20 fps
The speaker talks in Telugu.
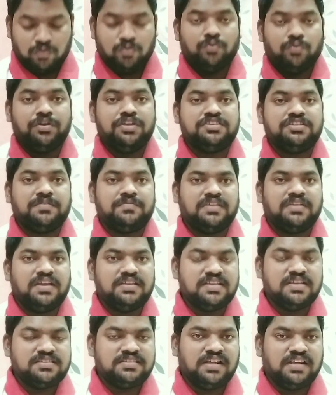టూరిజం
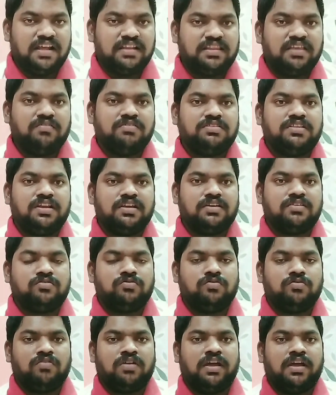ఏజెన్సీలు అయితే
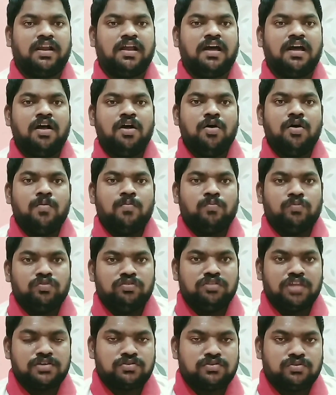వ్యతిరేకిస్తున్నాయన
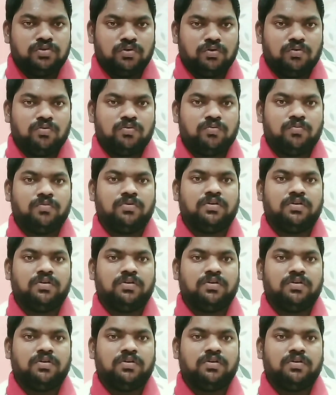ముందస్తు